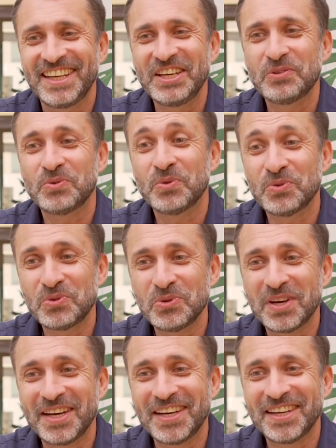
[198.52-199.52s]
Et on
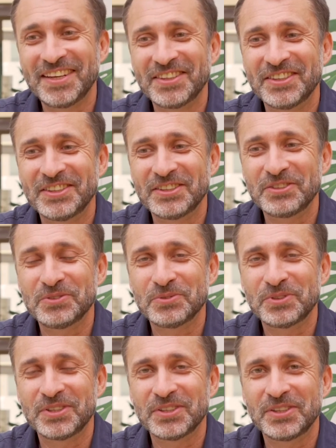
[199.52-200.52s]
conclura
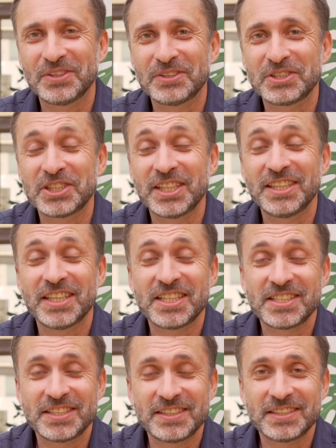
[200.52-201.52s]
donc chez Engage
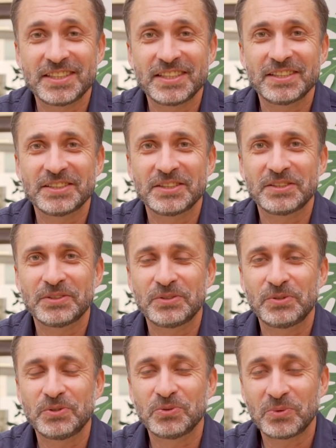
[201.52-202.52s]
City
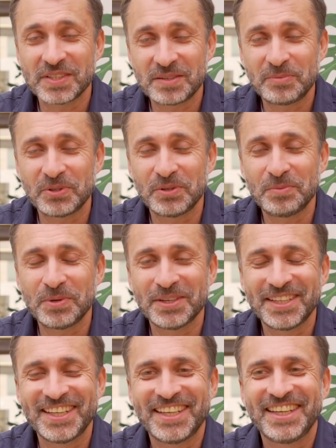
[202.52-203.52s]
le 3 septembre.
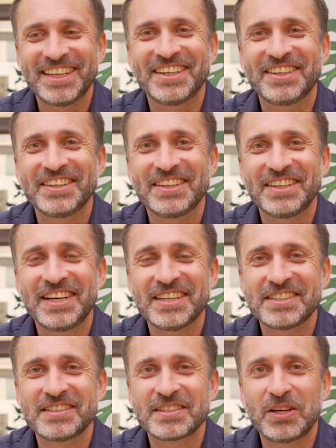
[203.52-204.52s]
là,
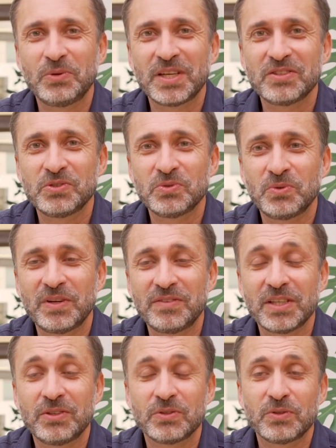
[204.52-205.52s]
ça sera l'occasion
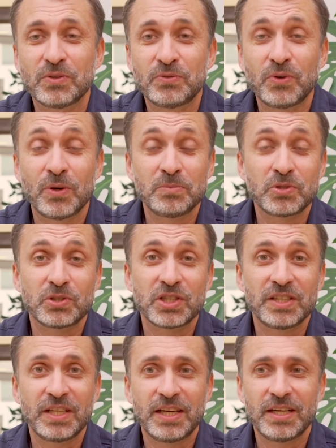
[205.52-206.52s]
avec Forum
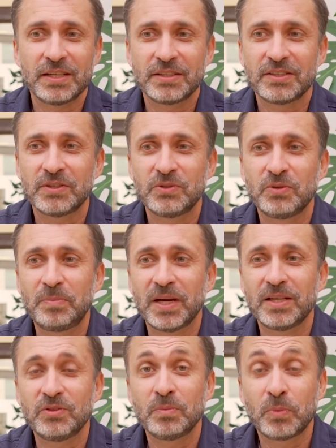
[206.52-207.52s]
Changer d'air de
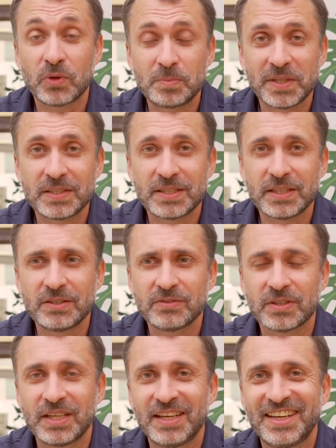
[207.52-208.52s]
parler de prospective,